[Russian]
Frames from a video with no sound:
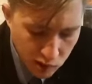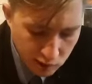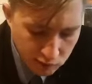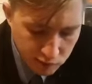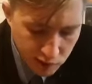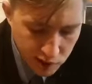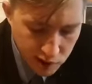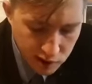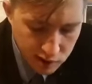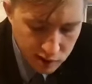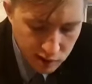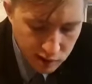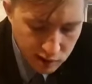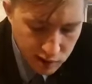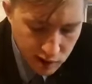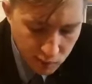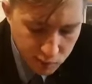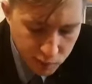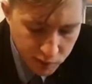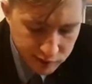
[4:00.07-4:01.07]
говорит,
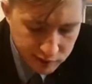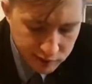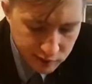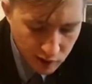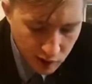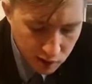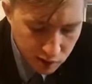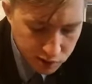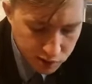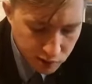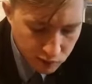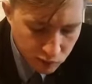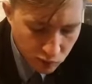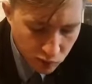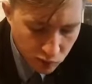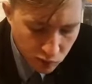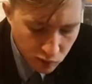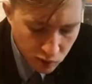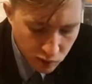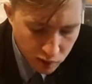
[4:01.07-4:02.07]
я познал
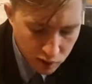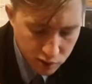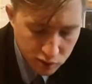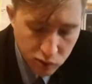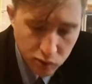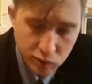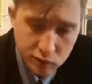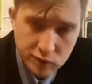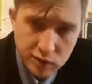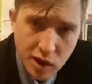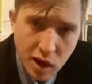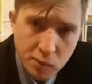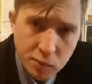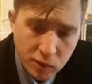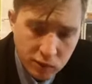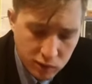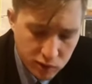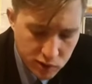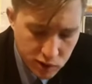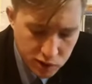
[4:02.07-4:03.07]
его, но
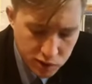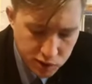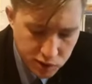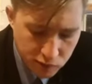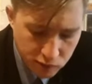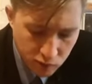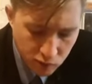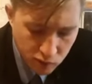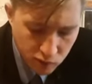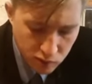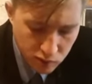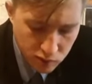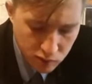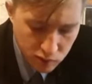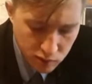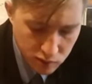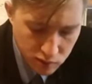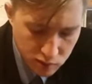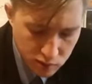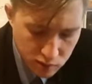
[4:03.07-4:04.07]
заповеди его
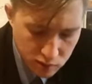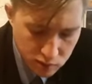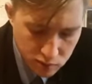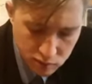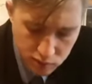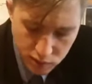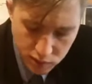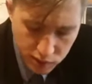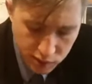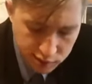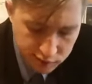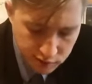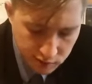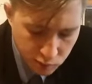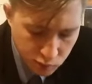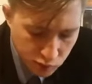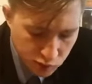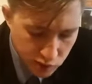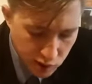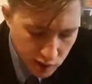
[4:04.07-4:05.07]
не
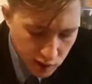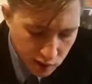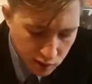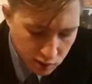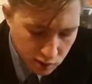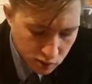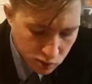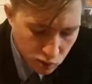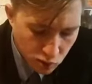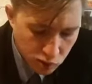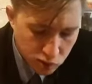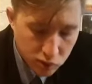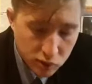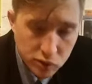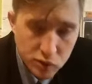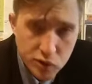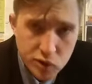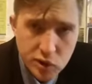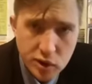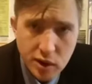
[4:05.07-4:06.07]
соблюдает, тот
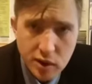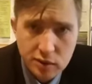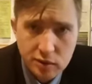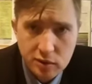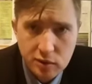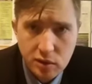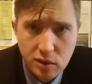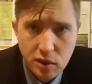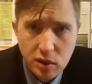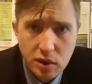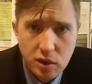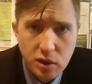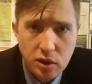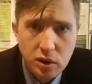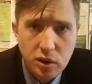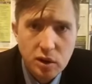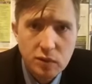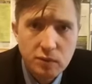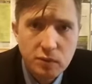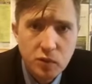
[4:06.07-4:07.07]
лжец,
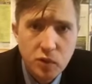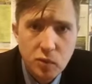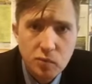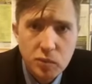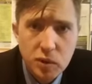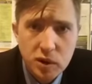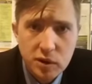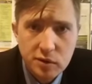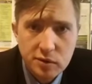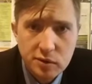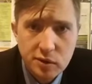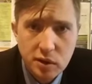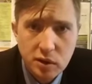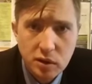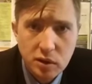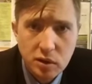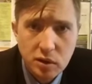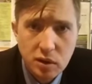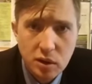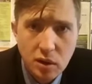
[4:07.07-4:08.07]
нет в нем
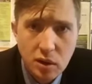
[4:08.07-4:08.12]
истины.